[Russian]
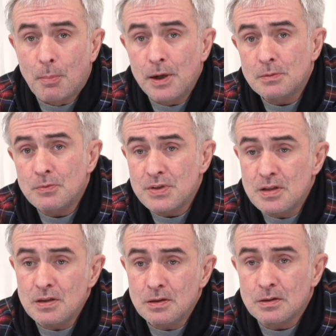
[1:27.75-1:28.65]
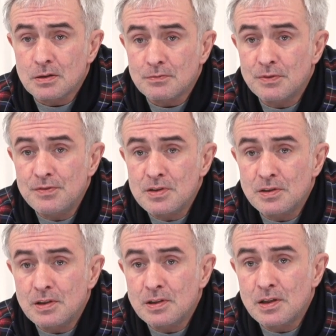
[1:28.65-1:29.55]
Поэтому все
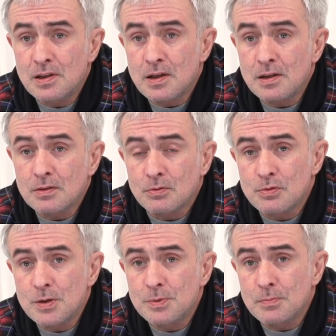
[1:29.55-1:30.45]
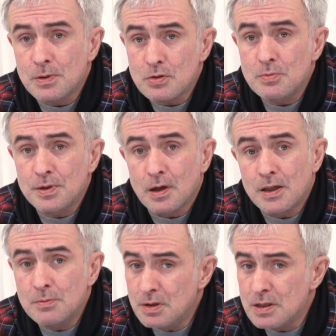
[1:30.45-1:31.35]
выведенные на экран учебные пособия,
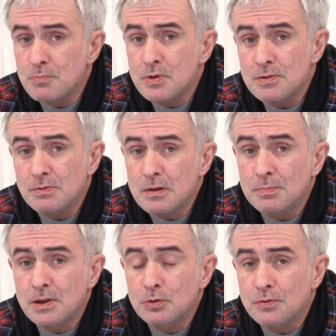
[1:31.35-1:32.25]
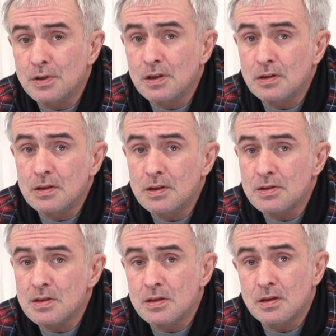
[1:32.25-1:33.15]
они были использованы для подготовки этой
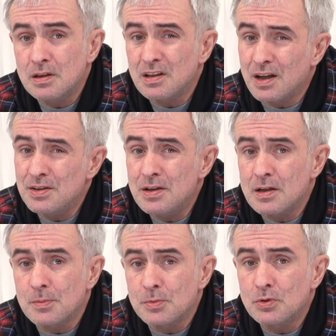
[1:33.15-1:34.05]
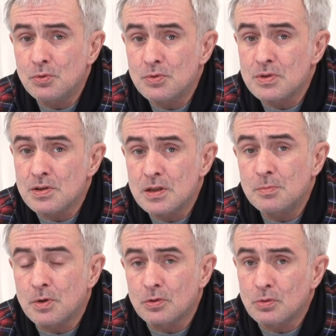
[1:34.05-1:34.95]
лекции, и они рекомендуются
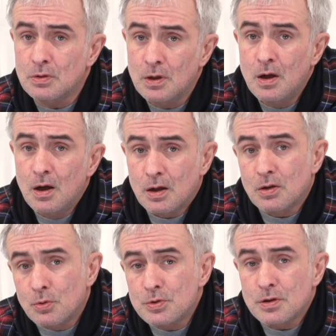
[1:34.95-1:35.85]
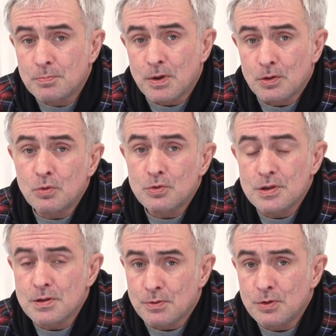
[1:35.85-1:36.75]
тем, кто хочет
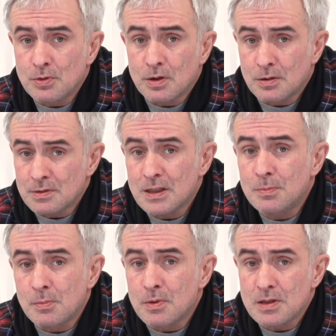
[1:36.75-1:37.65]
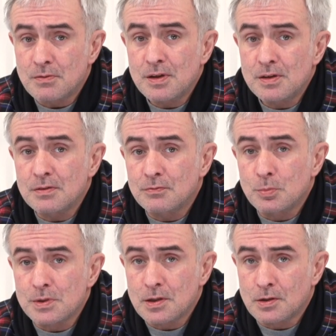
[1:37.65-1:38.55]
продолжить свое а, самообразование в
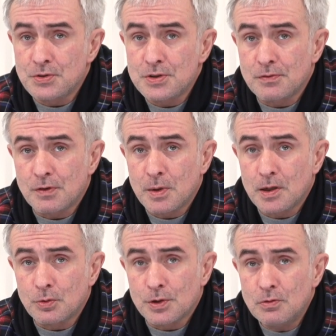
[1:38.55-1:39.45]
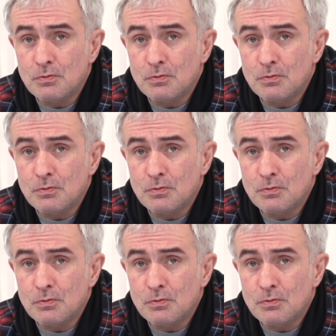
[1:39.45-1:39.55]
области клинической фармакологии.